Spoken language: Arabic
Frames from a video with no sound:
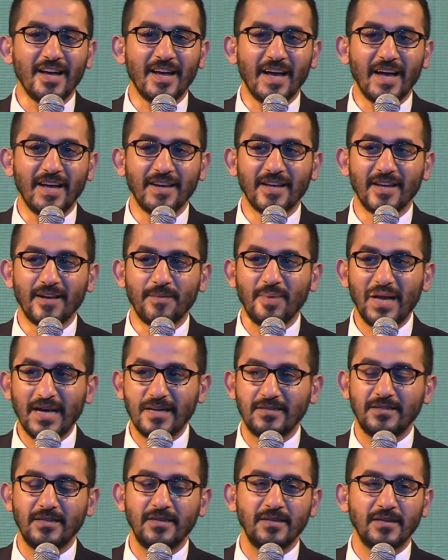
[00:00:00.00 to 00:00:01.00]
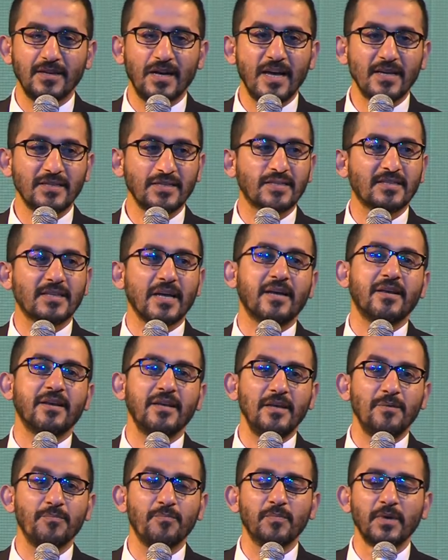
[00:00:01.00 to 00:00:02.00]
في مهرجان البنيال
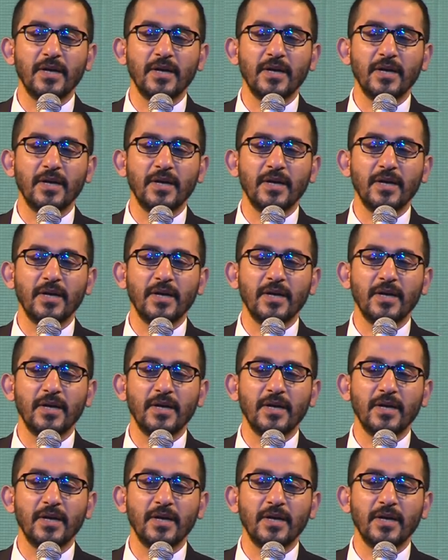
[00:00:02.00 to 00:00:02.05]
بباريس